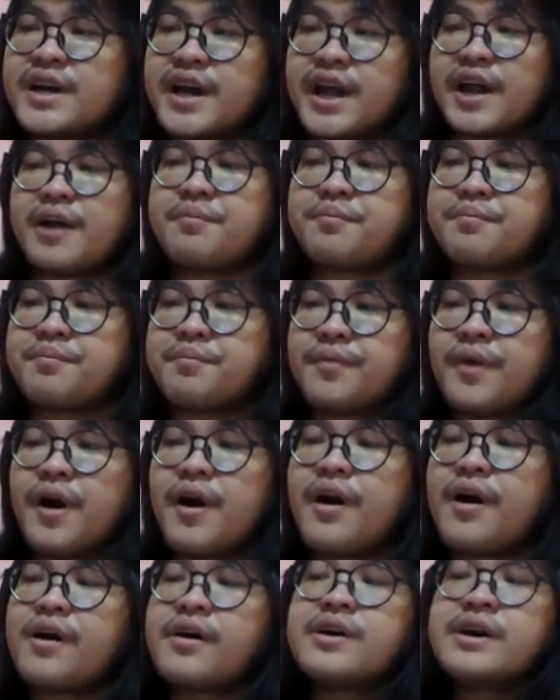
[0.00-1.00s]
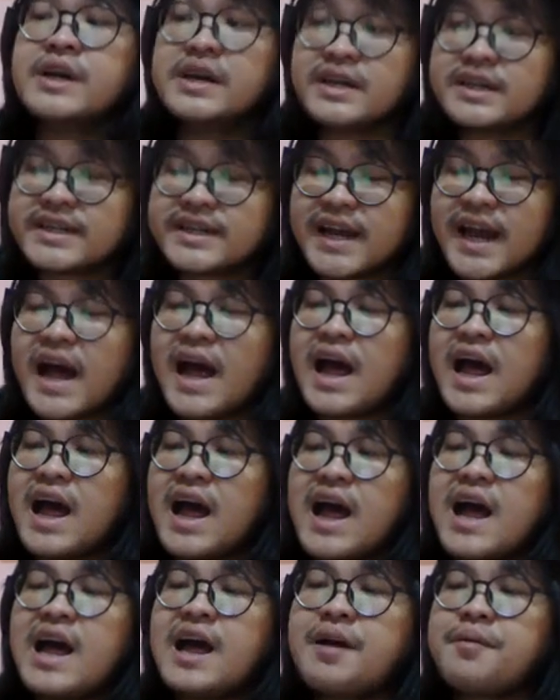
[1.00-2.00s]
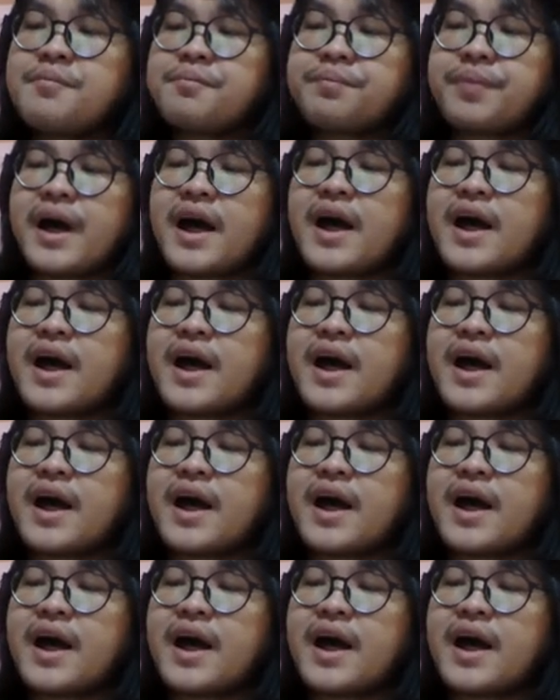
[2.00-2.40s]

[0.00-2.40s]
กลับมองข้ามไป